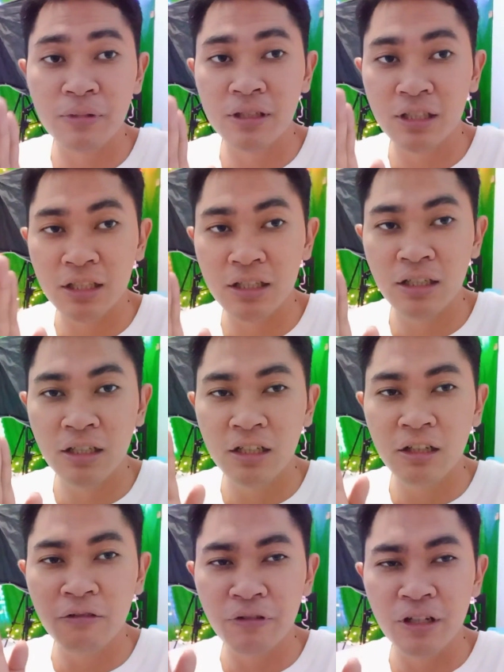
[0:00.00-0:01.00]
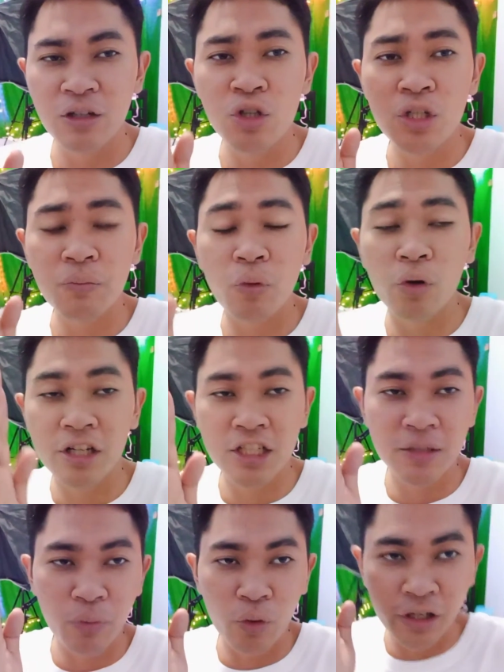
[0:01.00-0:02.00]
seperti video spoiler
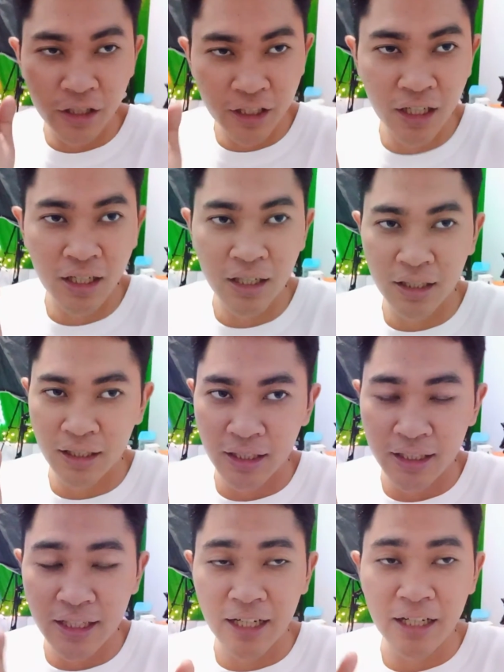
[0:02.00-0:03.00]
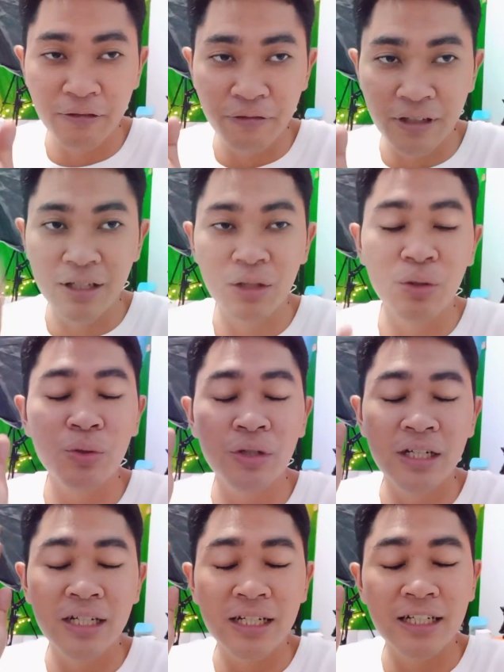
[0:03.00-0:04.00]
spoilernya dari
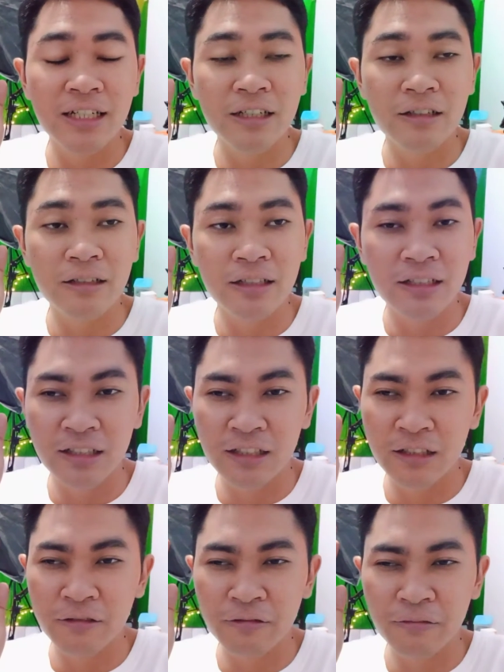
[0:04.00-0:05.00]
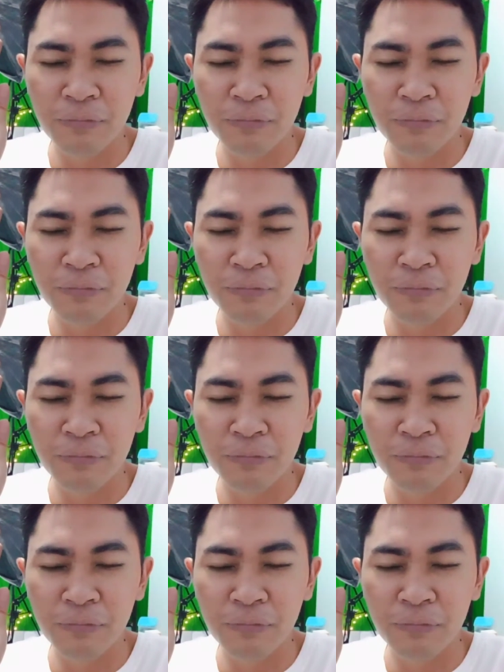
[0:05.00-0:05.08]
video uh,